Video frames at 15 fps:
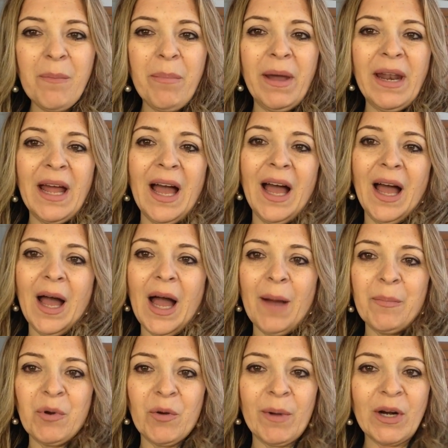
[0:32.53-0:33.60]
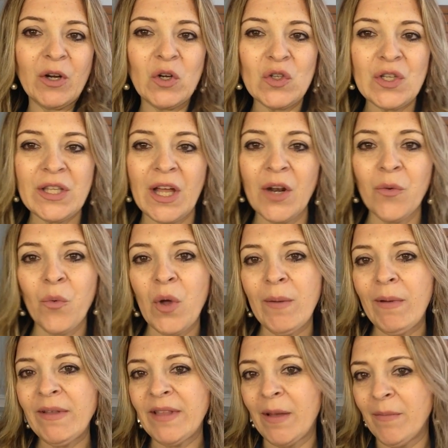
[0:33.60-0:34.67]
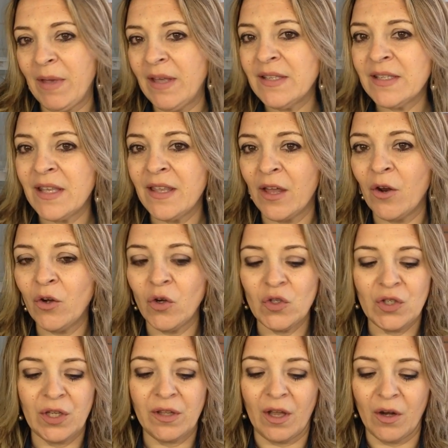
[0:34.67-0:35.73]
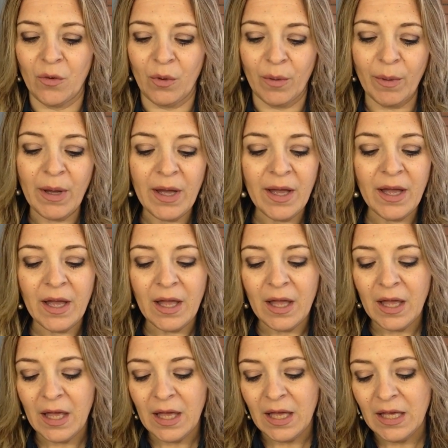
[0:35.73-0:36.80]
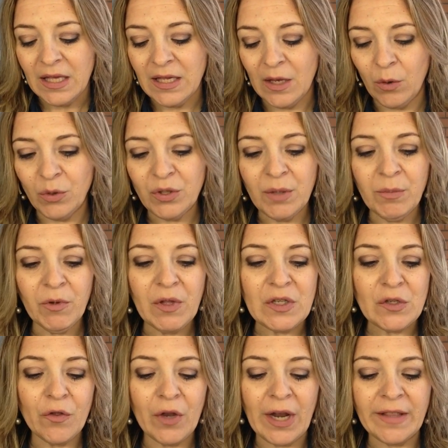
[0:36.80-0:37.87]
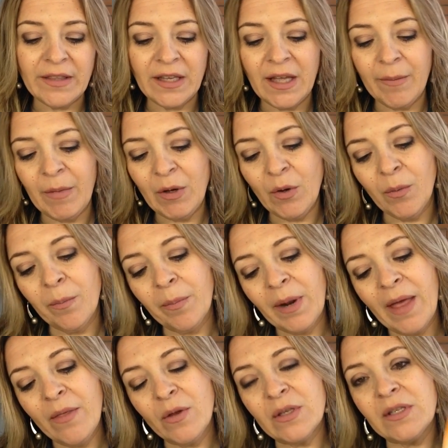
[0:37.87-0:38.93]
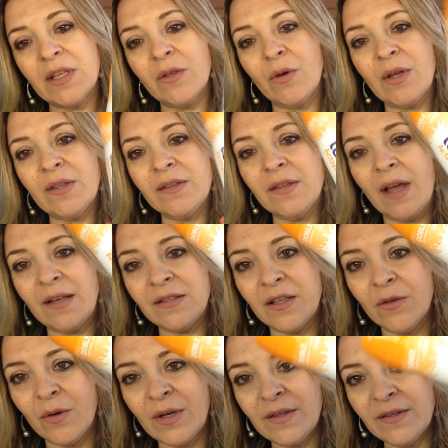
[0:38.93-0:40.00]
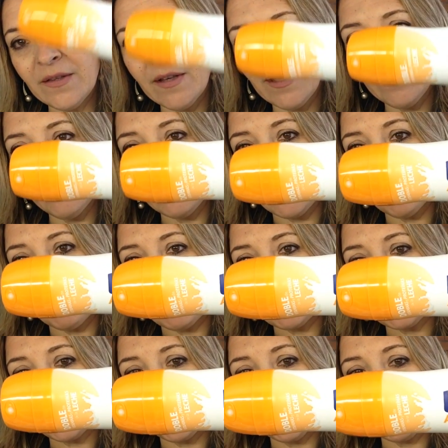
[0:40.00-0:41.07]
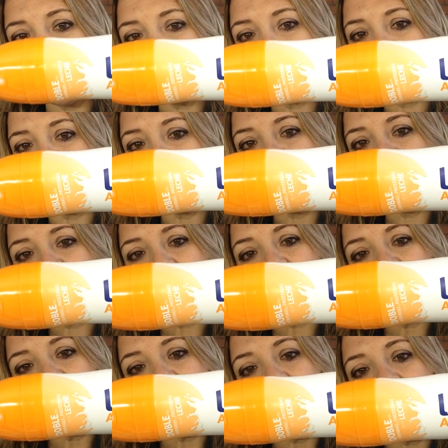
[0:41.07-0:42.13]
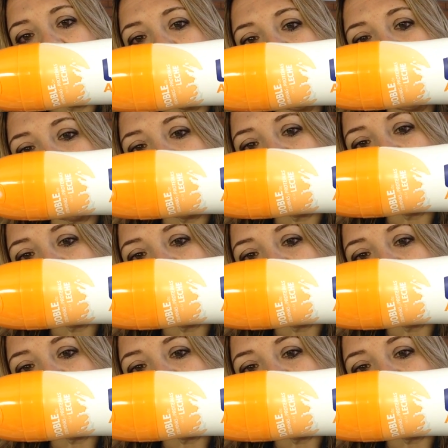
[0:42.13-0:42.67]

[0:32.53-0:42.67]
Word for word: para probar cositas nuevas y también enseñaros cositas nuevas. Y el último desodorante que me he comprado ha sido este, ha sido este de la marca LactoBit, el